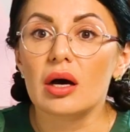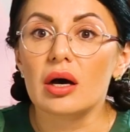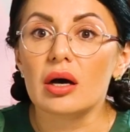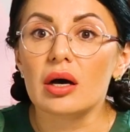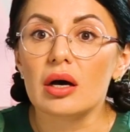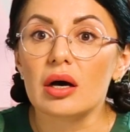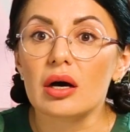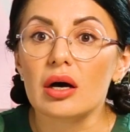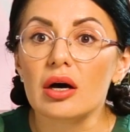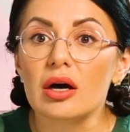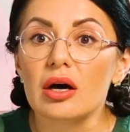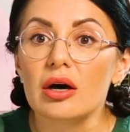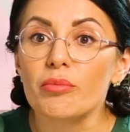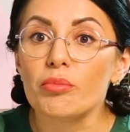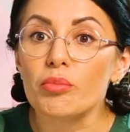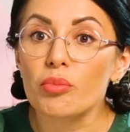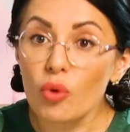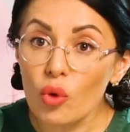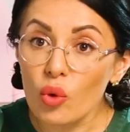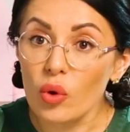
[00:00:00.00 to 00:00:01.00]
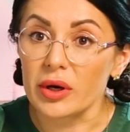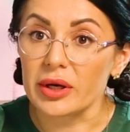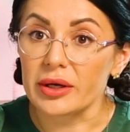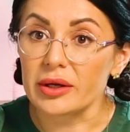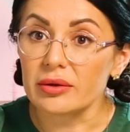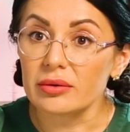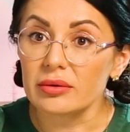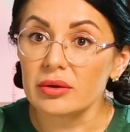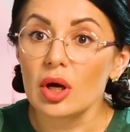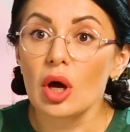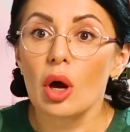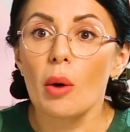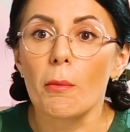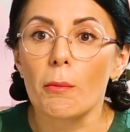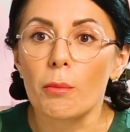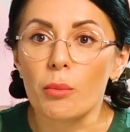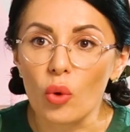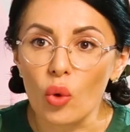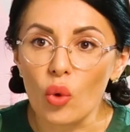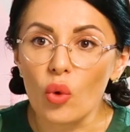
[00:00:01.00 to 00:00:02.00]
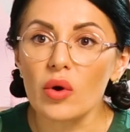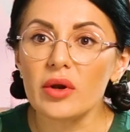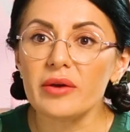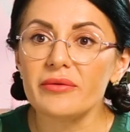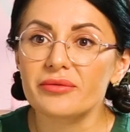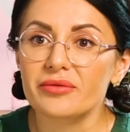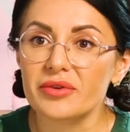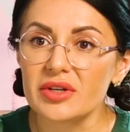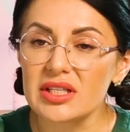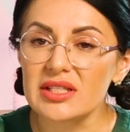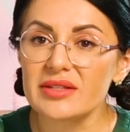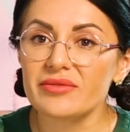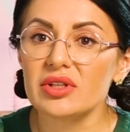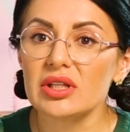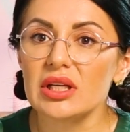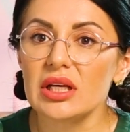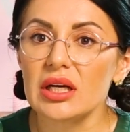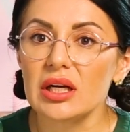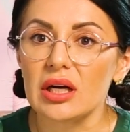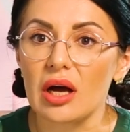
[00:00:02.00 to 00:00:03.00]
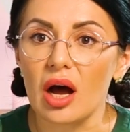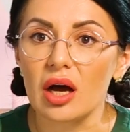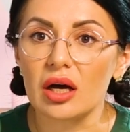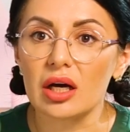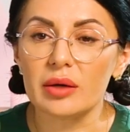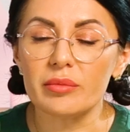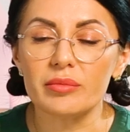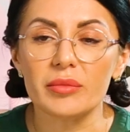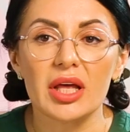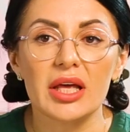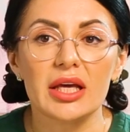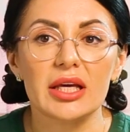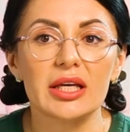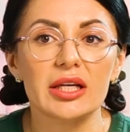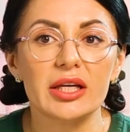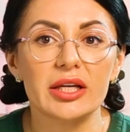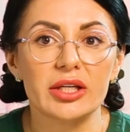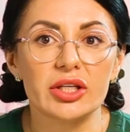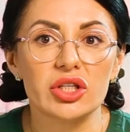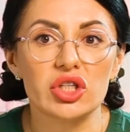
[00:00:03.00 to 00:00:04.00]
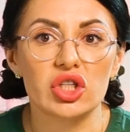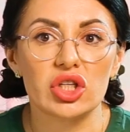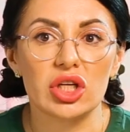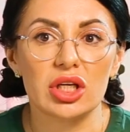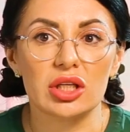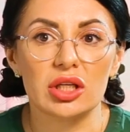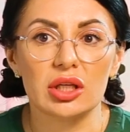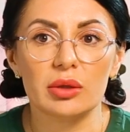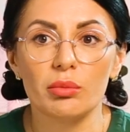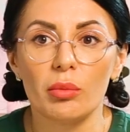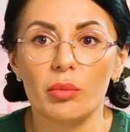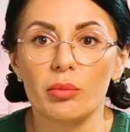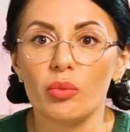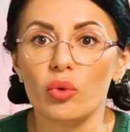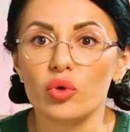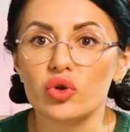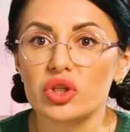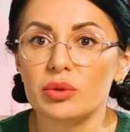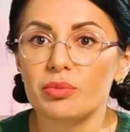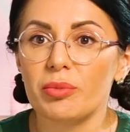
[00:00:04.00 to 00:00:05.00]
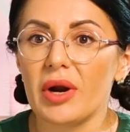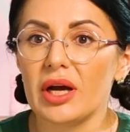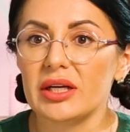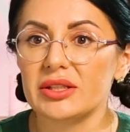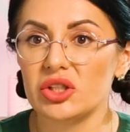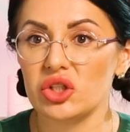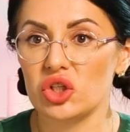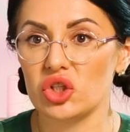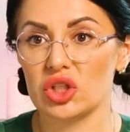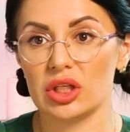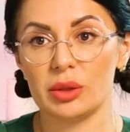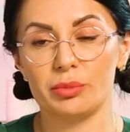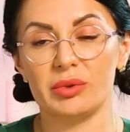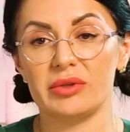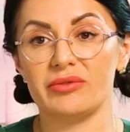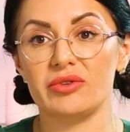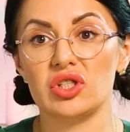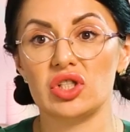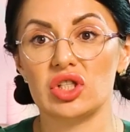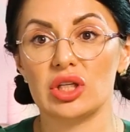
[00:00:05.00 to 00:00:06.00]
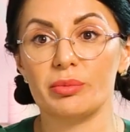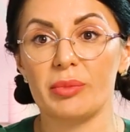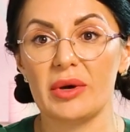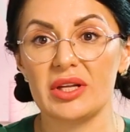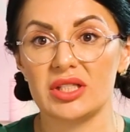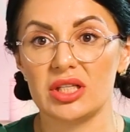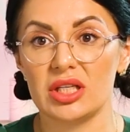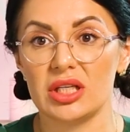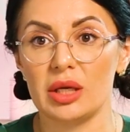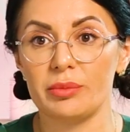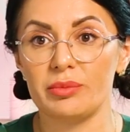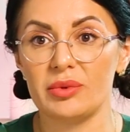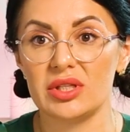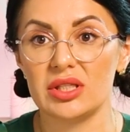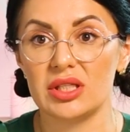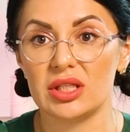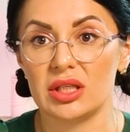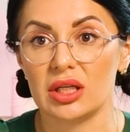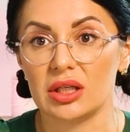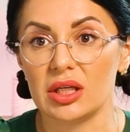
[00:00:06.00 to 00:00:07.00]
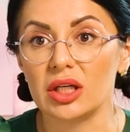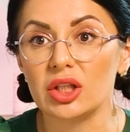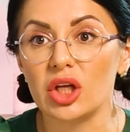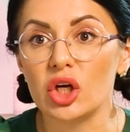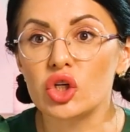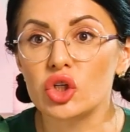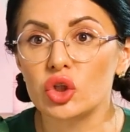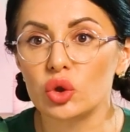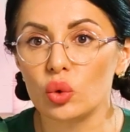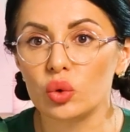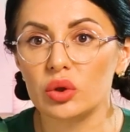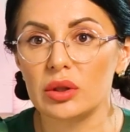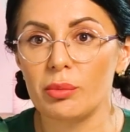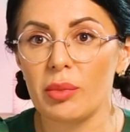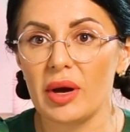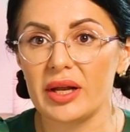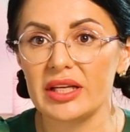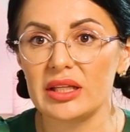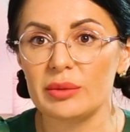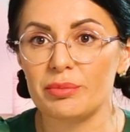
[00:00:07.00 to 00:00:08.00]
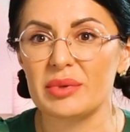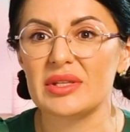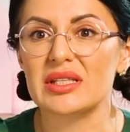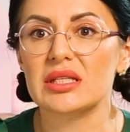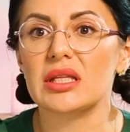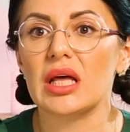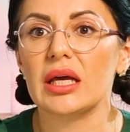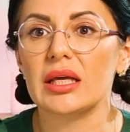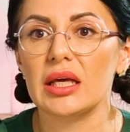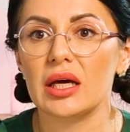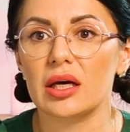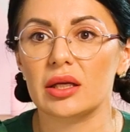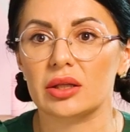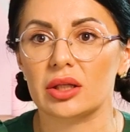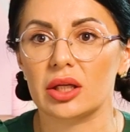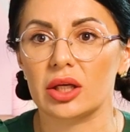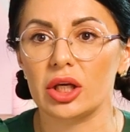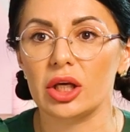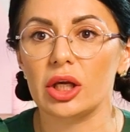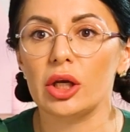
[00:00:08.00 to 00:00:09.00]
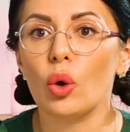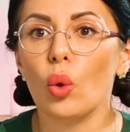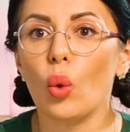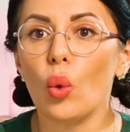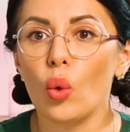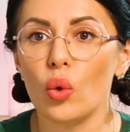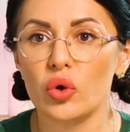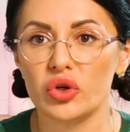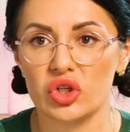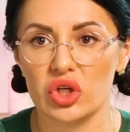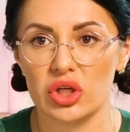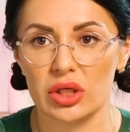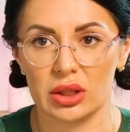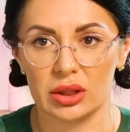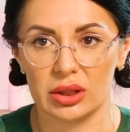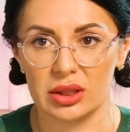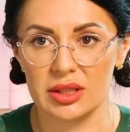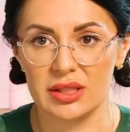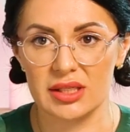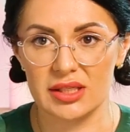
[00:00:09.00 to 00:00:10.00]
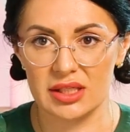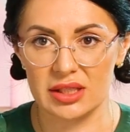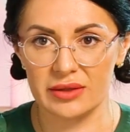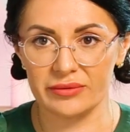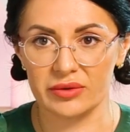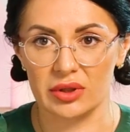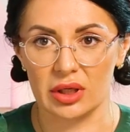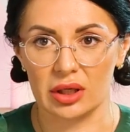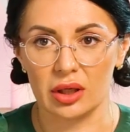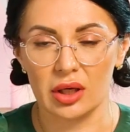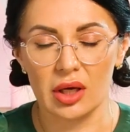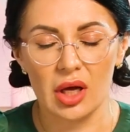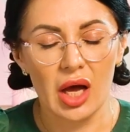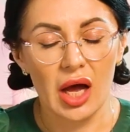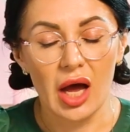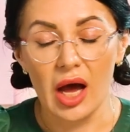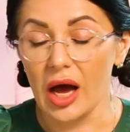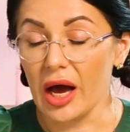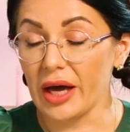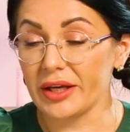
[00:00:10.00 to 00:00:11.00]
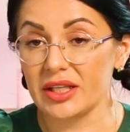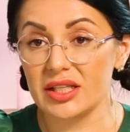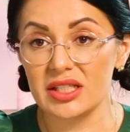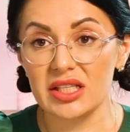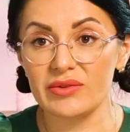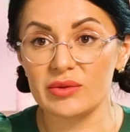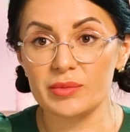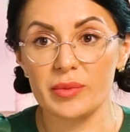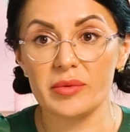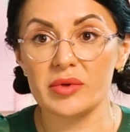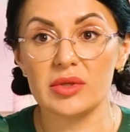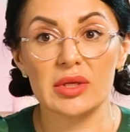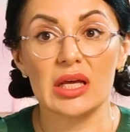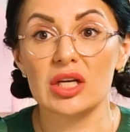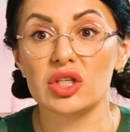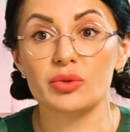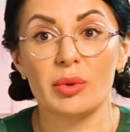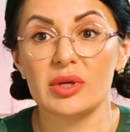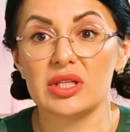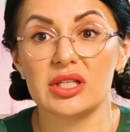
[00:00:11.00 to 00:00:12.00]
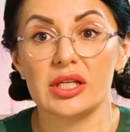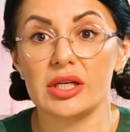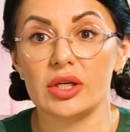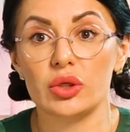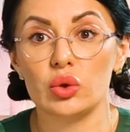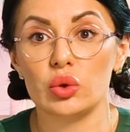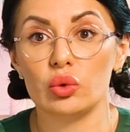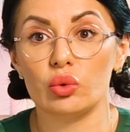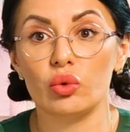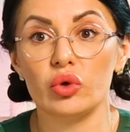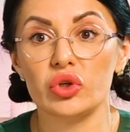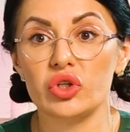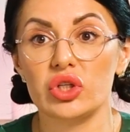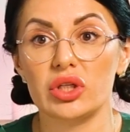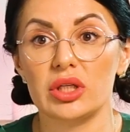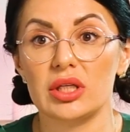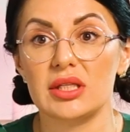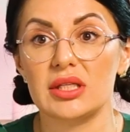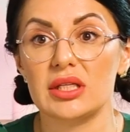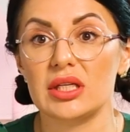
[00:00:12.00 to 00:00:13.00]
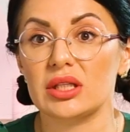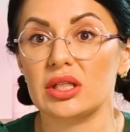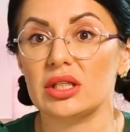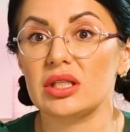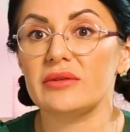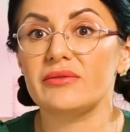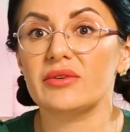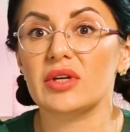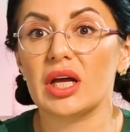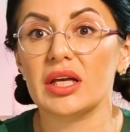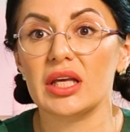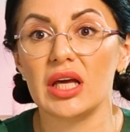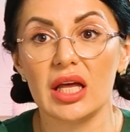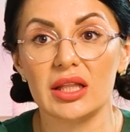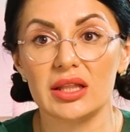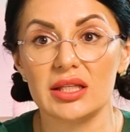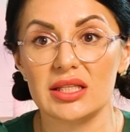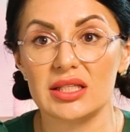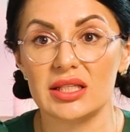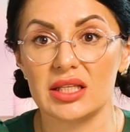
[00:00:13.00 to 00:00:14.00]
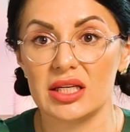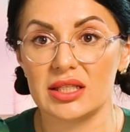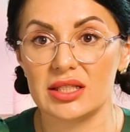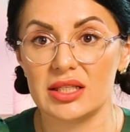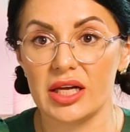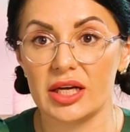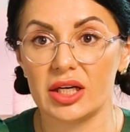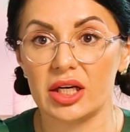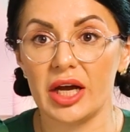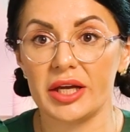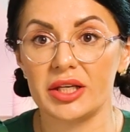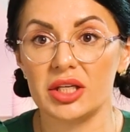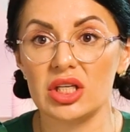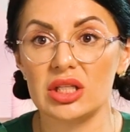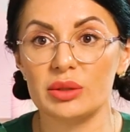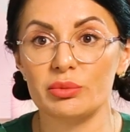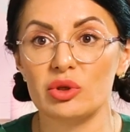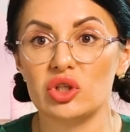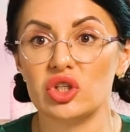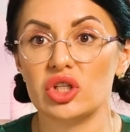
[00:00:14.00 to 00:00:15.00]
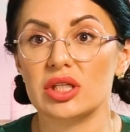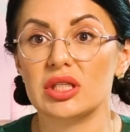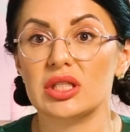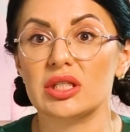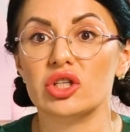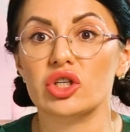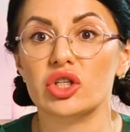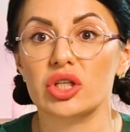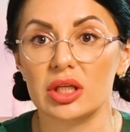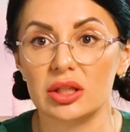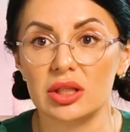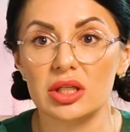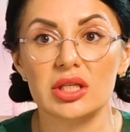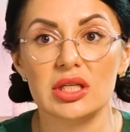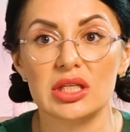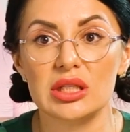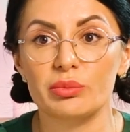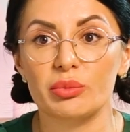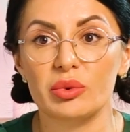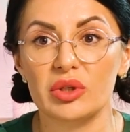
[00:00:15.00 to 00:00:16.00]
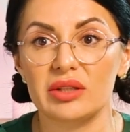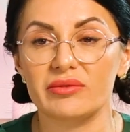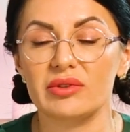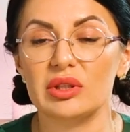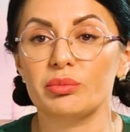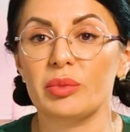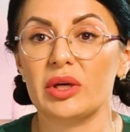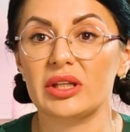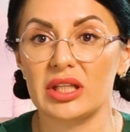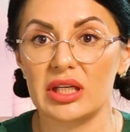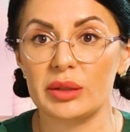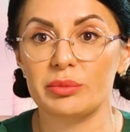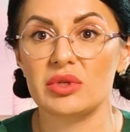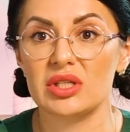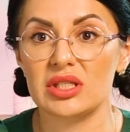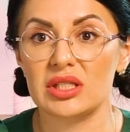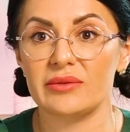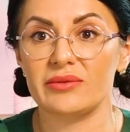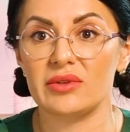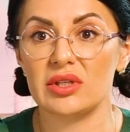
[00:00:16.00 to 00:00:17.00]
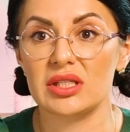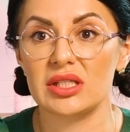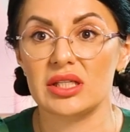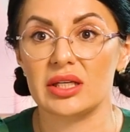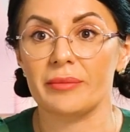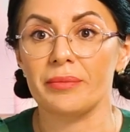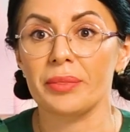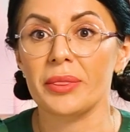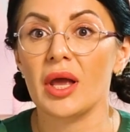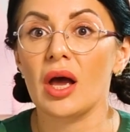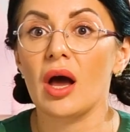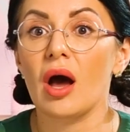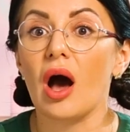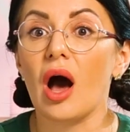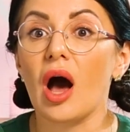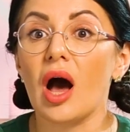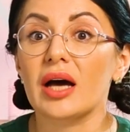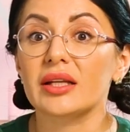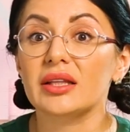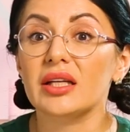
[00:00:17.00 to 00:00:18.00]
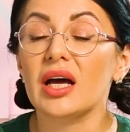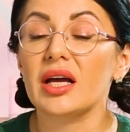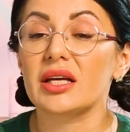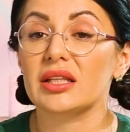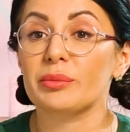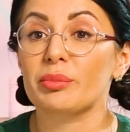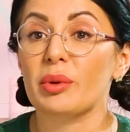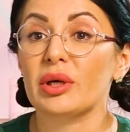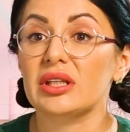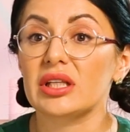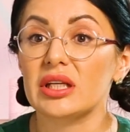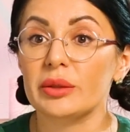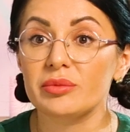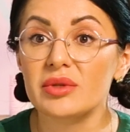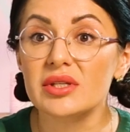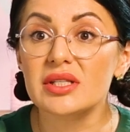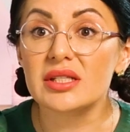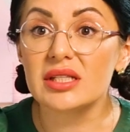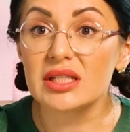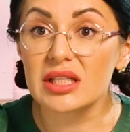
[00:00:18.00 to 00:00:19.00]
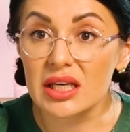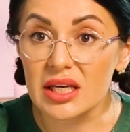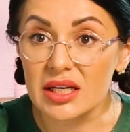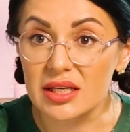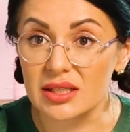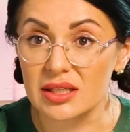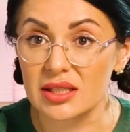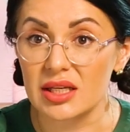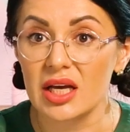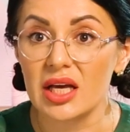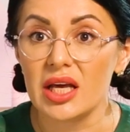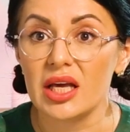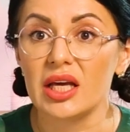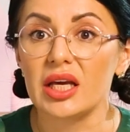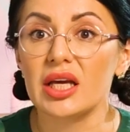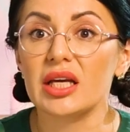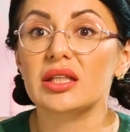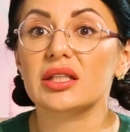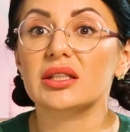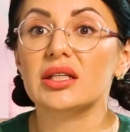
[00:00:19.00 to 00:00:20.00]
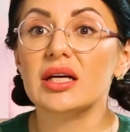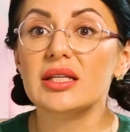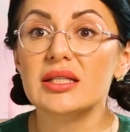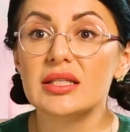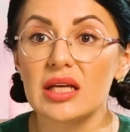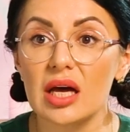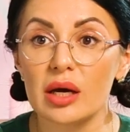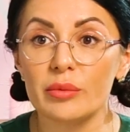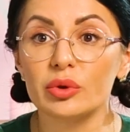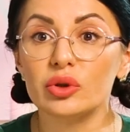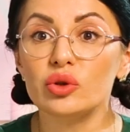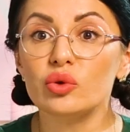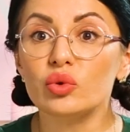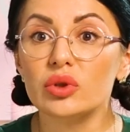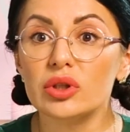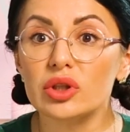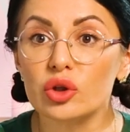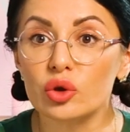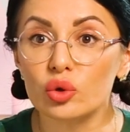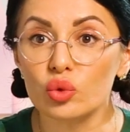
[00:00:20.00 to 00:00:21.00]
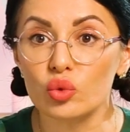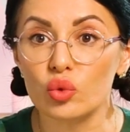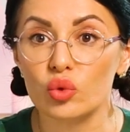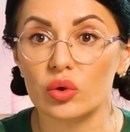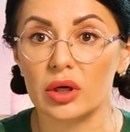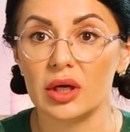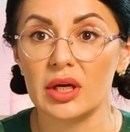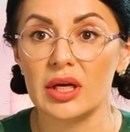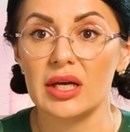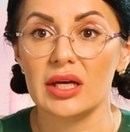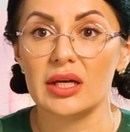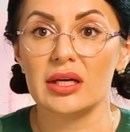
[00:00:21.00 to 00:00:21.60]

А, боль Боль, вызванная раком или лечением, может практически привести к потере аппетита. Когда что-то болит постоянно или очень интенсивно, а еде вспоминаешь в последнюю очередь, это невероятный стресс для организма, и человек совершенно не испытывает потребности в еде. А она, эта потребность есть, и это как замкнутый круг.